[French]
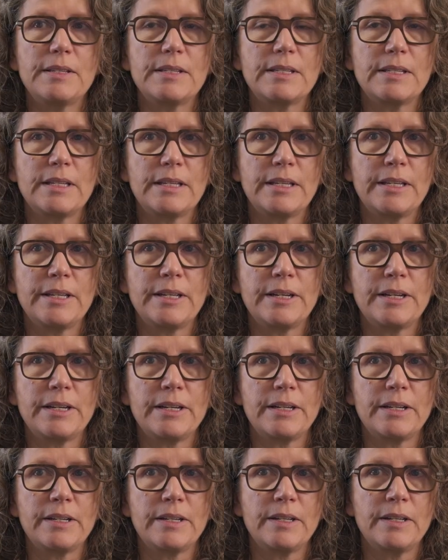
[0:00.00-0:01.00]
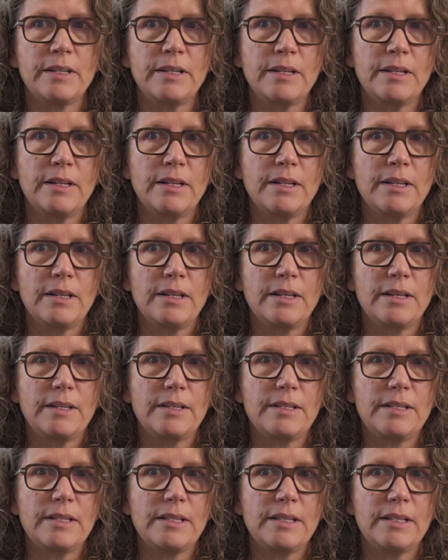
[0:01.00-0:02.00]
c'est euh,
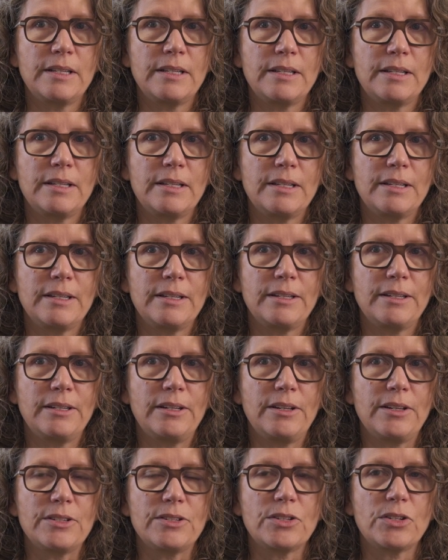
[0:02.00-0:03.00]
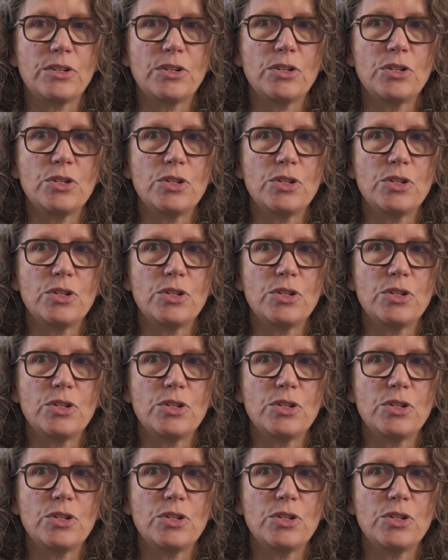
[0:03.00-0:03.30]
c'est lorsque